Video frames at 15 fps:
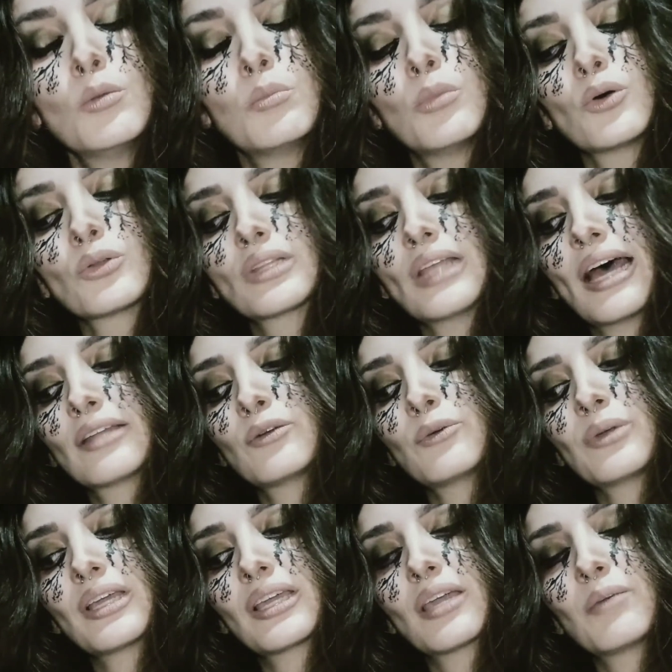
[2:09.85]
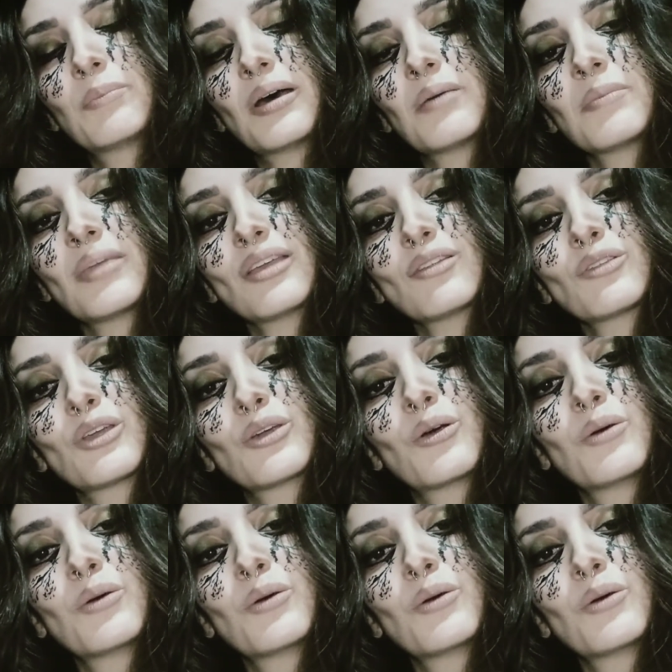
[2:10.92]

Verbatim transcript: Montaram o equipamento e